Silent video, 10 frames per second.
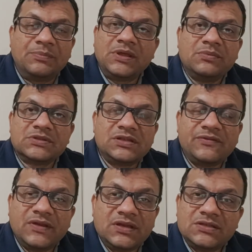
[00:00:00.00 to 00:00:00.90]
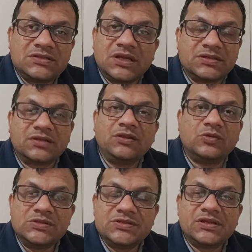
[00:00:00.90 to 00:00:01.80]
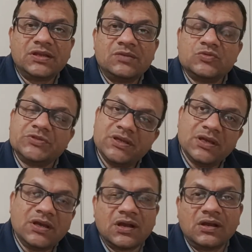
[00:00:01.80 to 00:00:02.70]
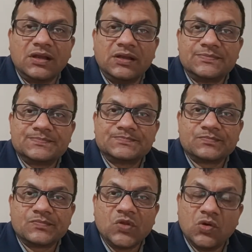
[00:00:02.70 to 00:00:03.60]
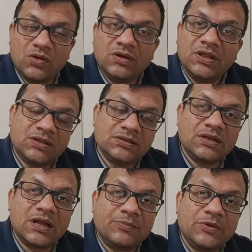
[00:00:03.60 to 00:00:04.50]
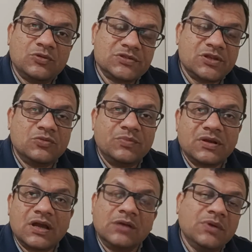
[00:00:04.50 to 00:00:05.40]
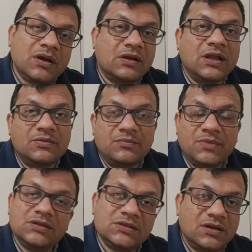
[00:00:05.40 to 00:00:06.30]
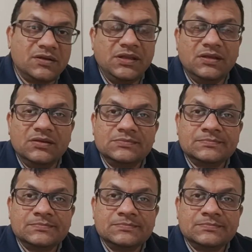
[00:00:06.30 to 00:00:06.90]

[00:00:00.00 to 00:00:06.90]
आपकी बस सिर्फ एक इच्छा शक्ति होनी चाहिए कि मुझे ये करना है और निरंतर आपने उसके ऊपर काम करना है मेहनत करनी है